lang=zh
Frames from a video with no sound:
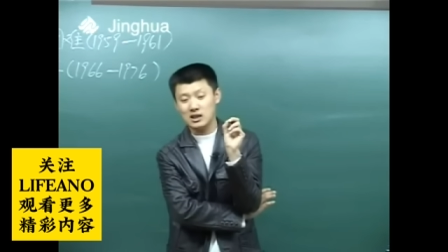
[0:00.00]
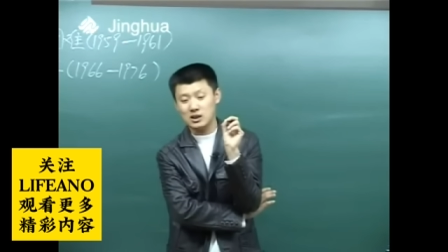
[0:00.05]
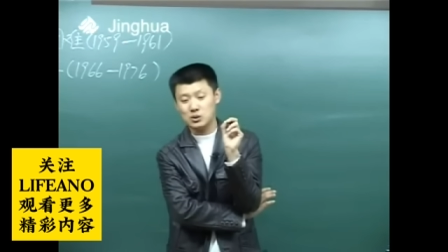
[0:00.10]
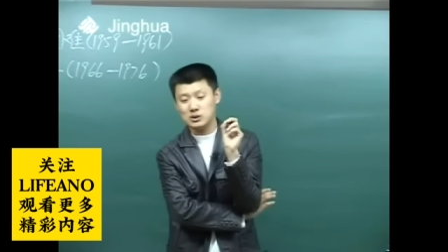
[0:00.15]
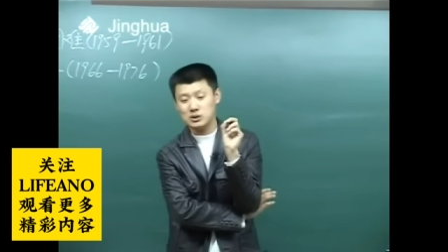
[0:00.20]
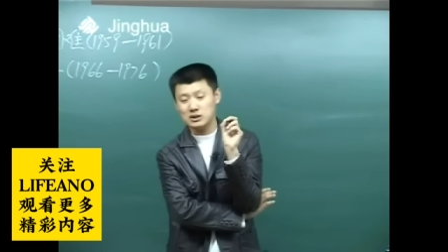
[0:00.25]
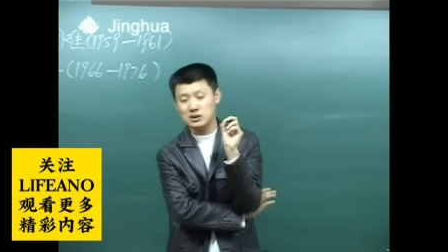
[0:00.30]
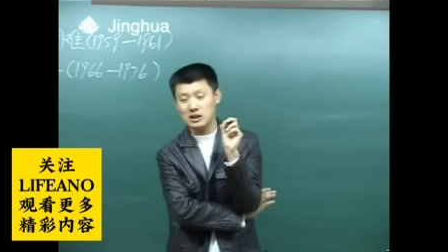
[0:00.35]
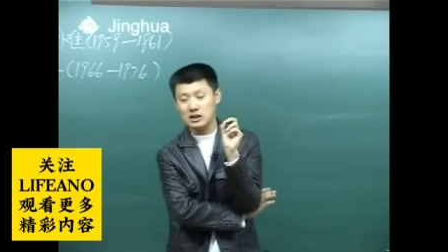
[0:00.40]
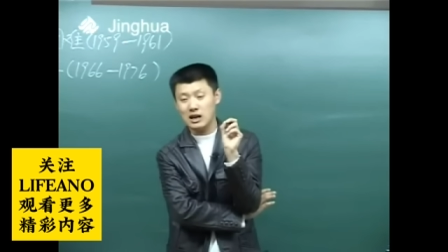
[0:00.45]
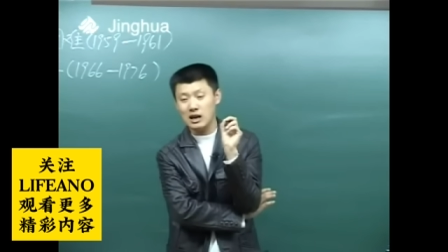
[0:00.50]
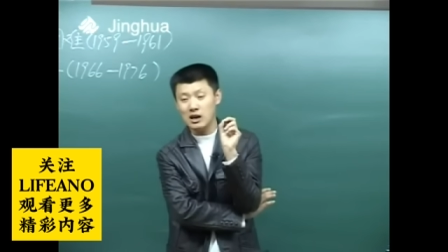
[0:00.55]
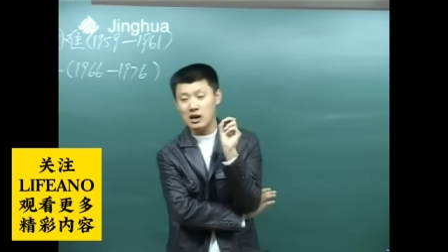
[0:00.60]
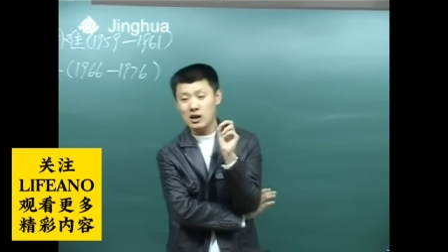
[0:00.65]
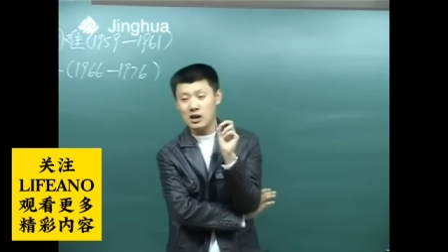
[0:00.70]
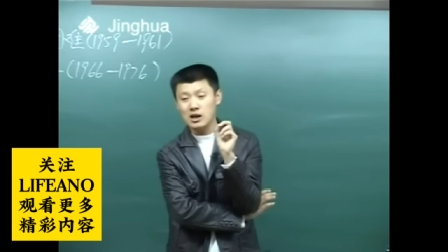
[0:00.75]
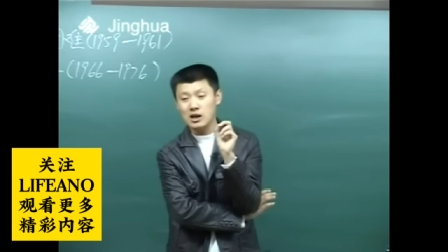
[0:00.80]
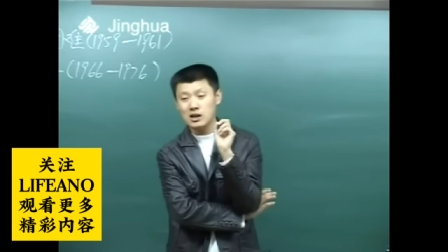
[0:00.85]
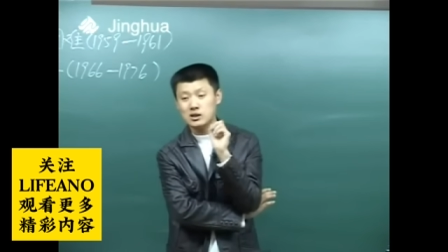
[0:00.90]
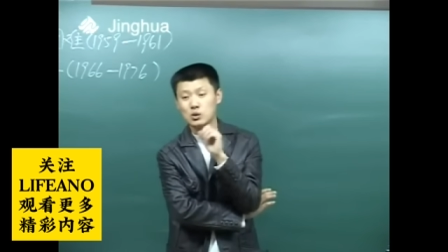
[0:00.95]
投资的
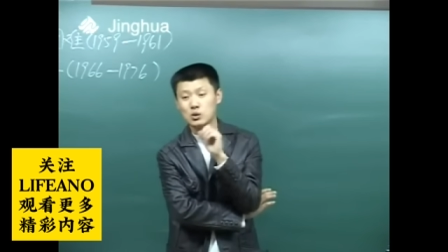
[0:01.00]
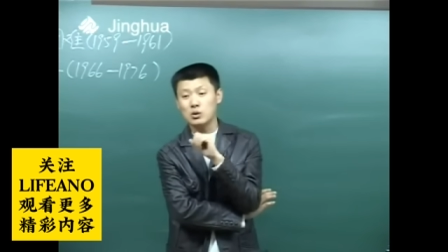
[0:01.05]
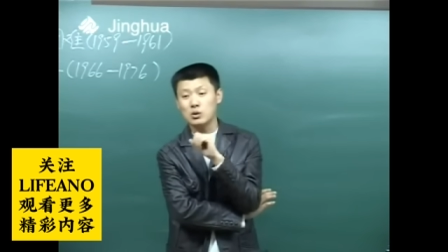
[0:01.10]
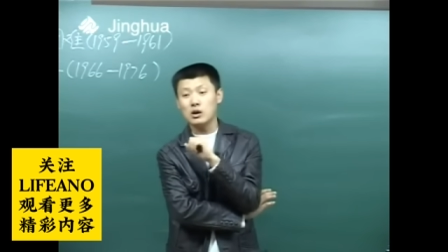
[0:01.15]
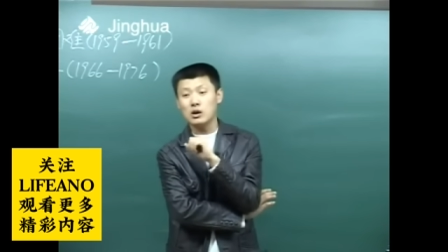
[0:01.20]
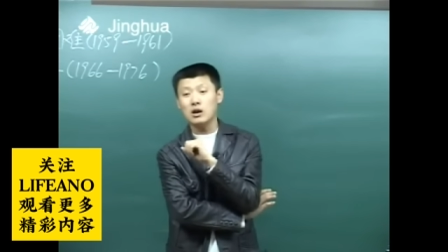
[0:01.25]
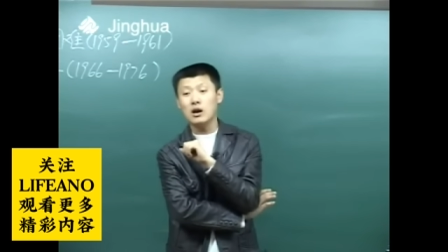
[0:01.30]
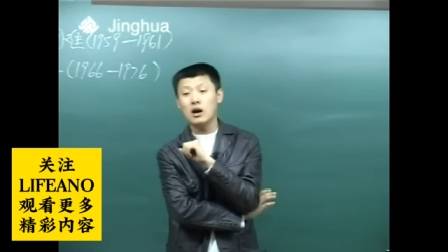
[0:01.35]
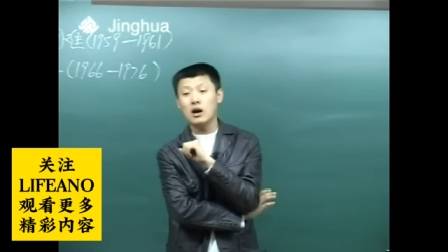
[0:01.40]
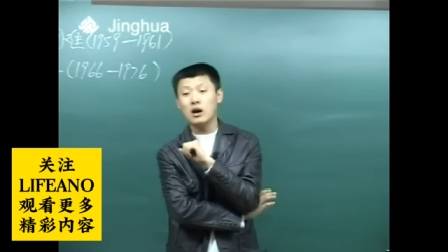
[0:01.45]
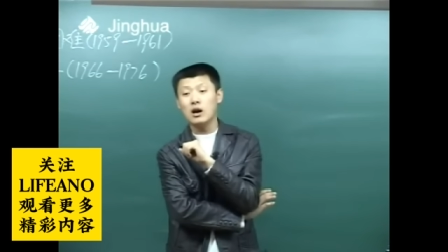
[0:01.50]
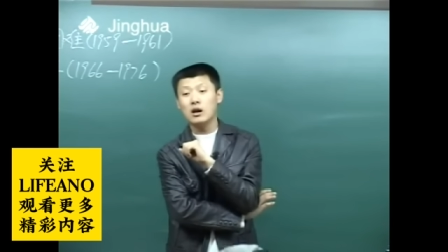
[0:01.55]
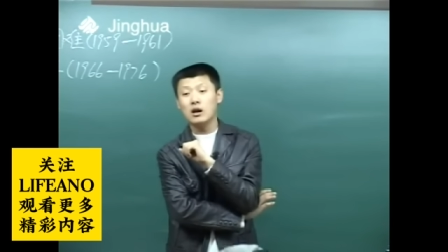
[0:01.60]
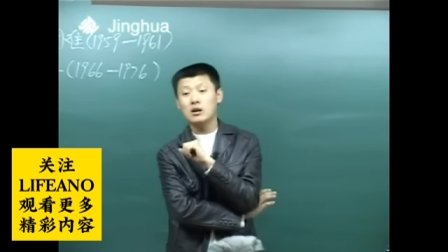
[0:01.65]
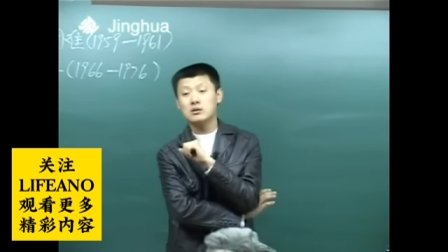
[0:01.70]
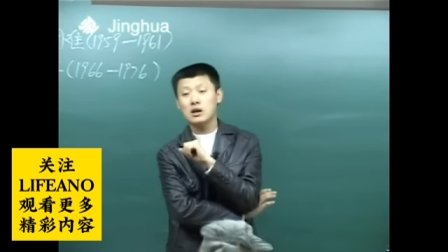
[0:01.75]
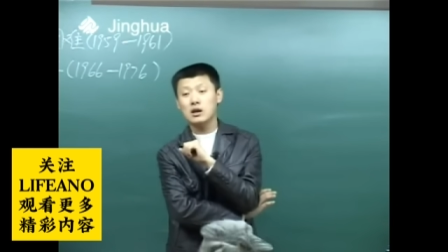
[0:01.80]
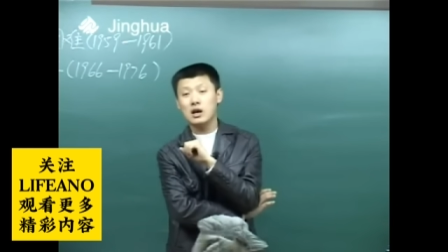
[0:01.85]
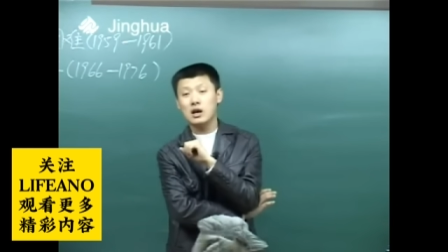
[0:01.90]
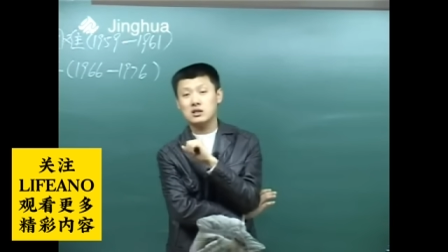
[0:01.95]
总和
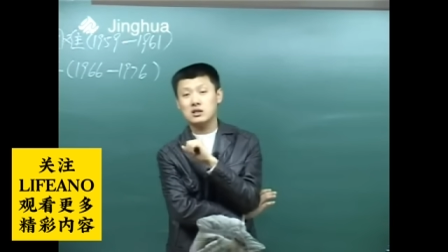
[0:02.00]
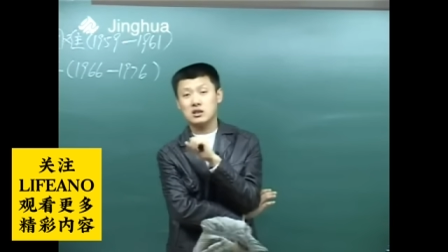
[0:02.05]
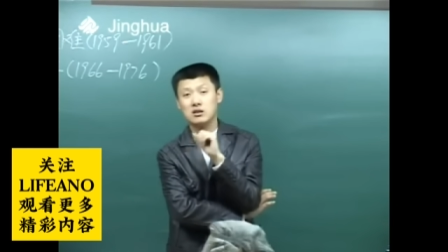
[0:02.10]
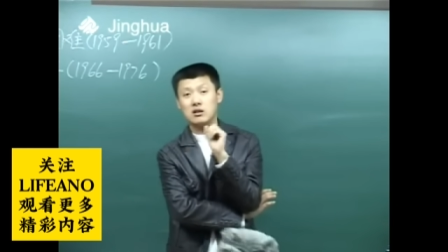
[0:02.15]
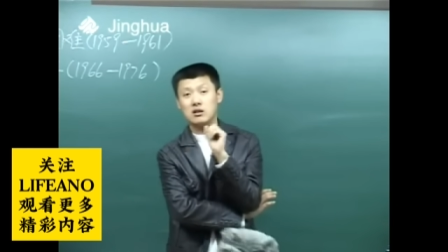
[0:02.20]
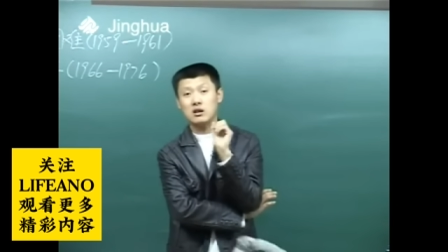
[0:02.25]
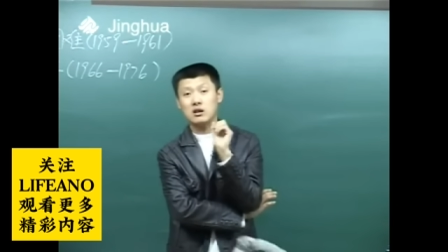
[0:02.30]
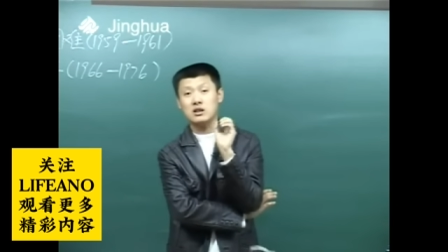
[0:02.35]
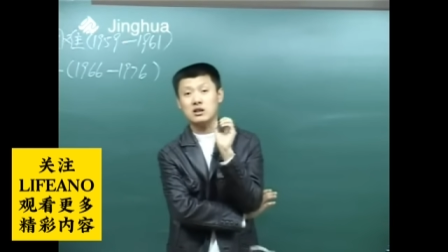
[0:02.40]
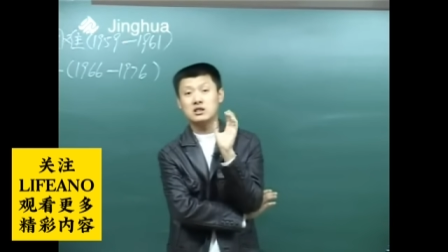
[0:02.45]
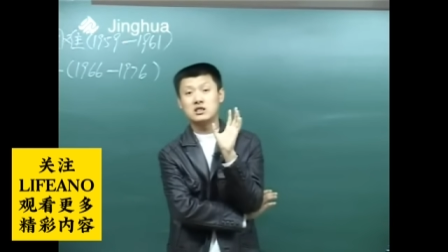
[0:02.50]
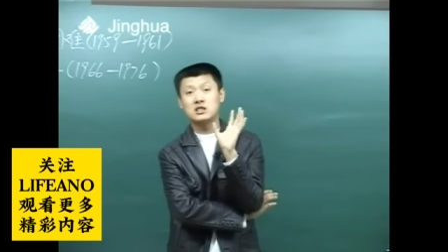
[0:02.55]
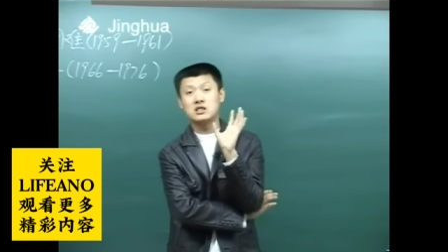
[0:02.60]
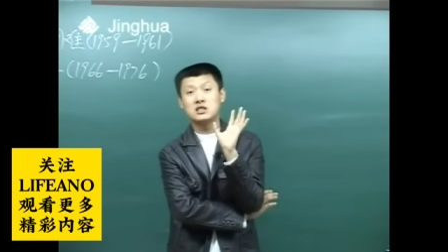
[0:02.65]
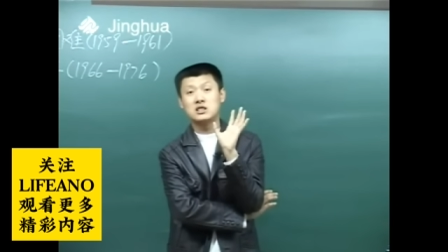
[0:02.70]
啊，整个这。